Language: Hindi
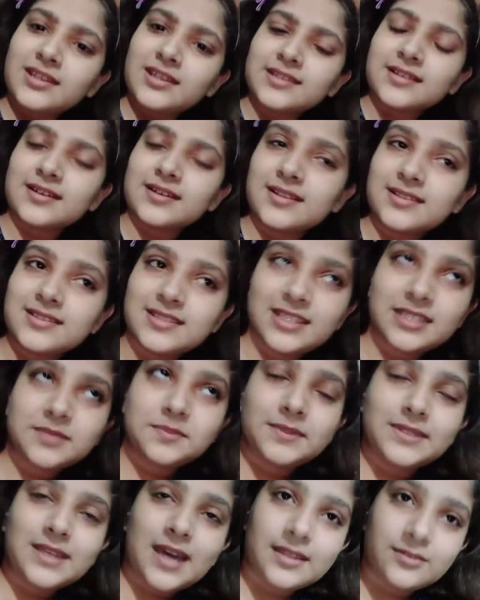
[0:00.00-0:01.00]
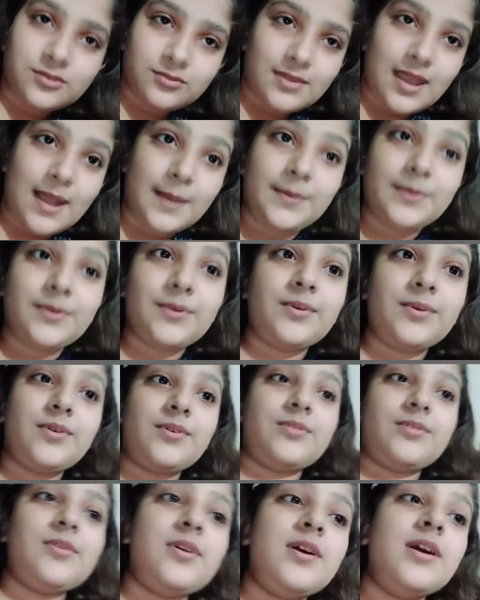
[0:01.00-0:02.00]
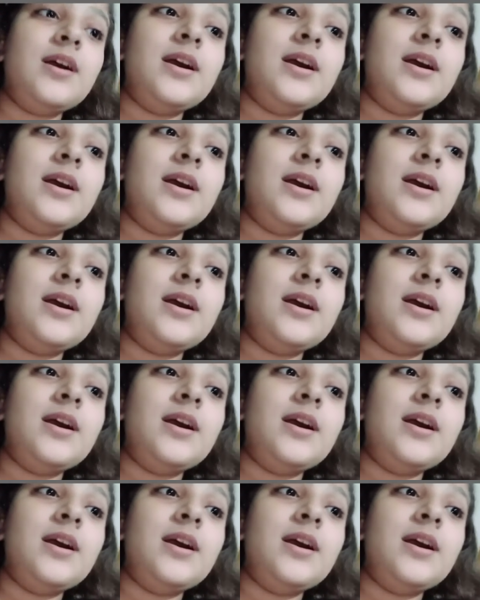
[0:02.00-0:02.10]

एक चीज़ बता दूँ मैं आप लोगों को